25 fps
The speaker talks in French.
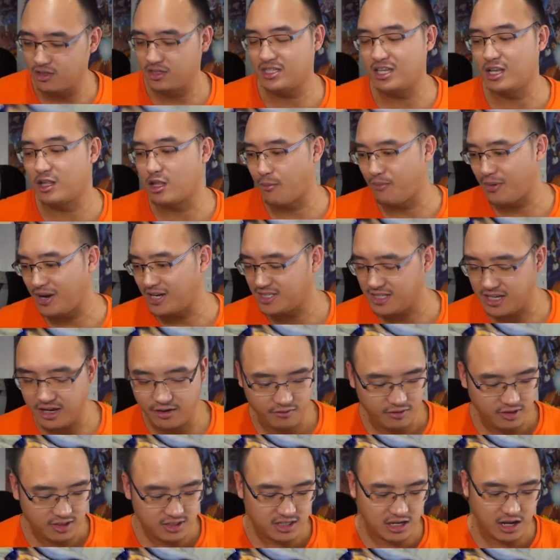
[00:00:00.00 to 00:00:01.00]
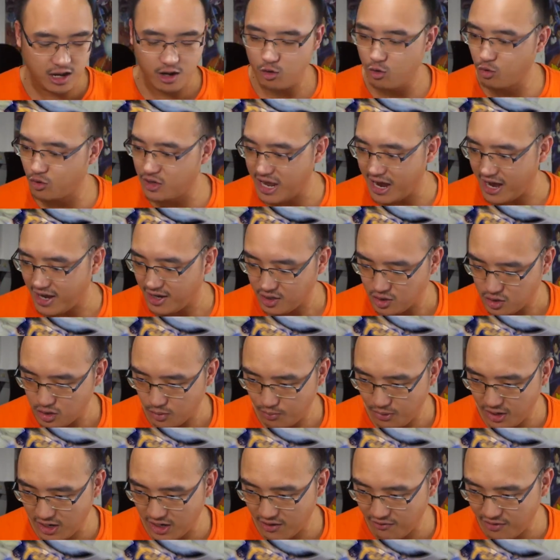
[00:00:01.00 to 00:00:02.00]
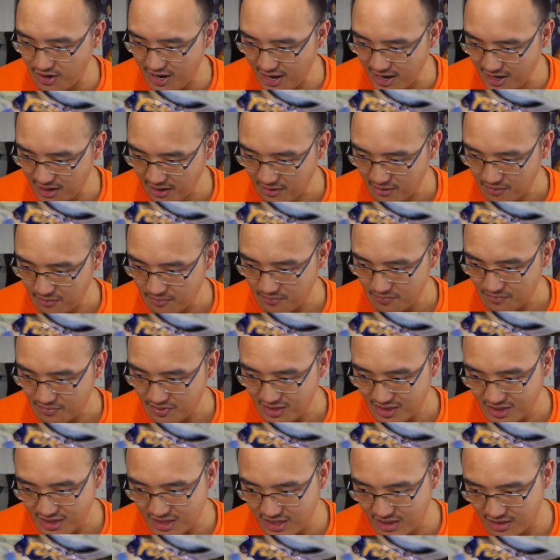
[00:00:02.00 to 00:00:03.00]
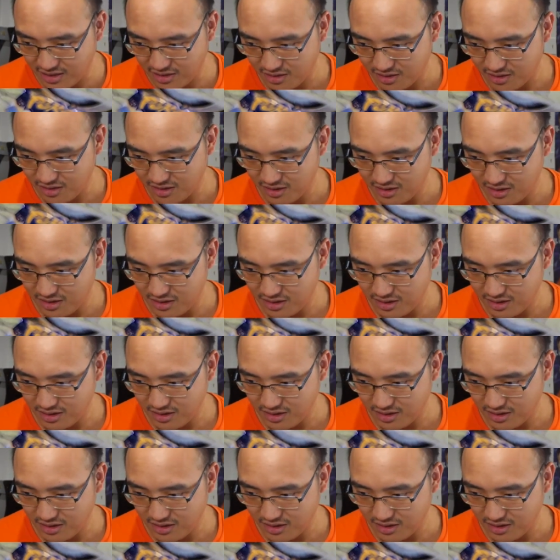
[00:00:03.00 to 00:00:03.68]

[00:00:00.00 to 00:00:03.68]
s'il te plaît, Steve, c'est un loup Tu peux le révéler? Non, il y V,